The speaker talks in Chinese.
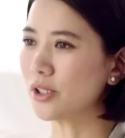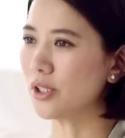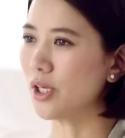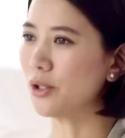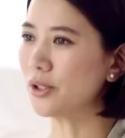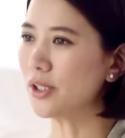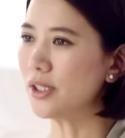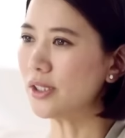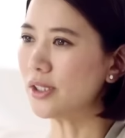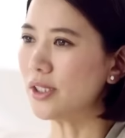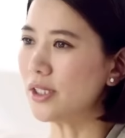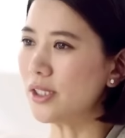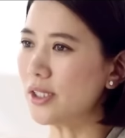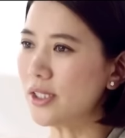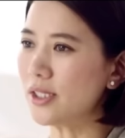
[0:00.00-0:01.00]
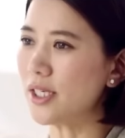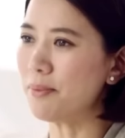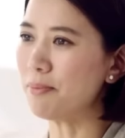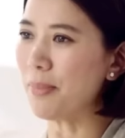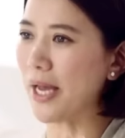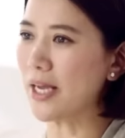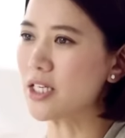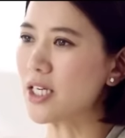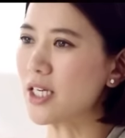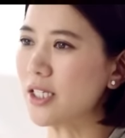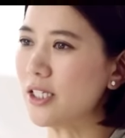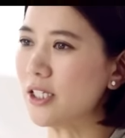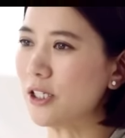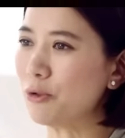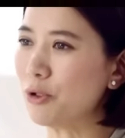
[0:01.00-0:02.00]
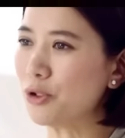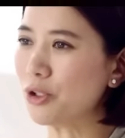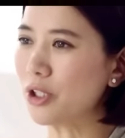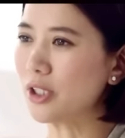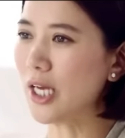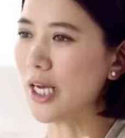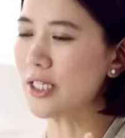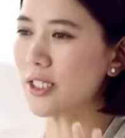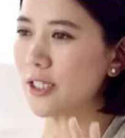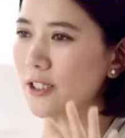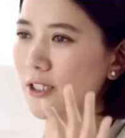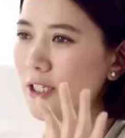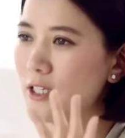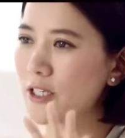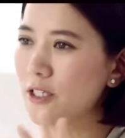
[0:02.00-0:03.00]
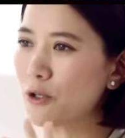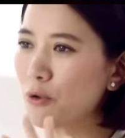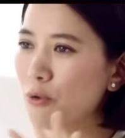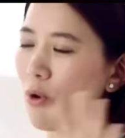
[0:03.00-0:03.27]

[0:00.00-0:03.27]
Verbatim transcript: 张智霖的身影。两个人节目中也是平撒狗